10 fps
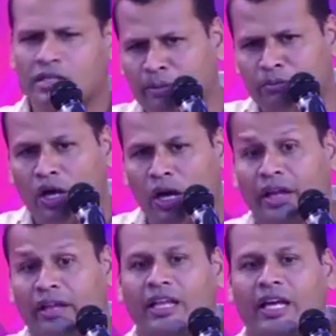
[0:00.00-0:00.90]

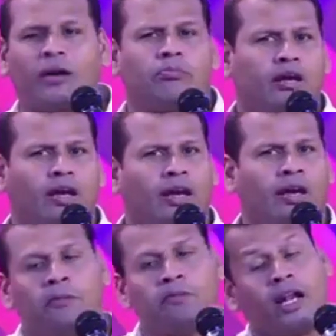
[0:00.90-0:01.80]
சமுதாயத்தை நம்பின
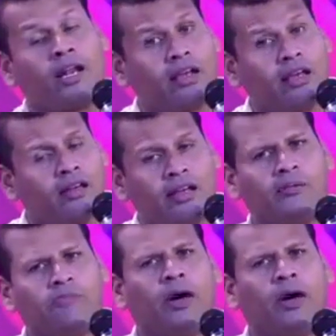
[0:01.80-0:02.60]
பலரையும் நீங்க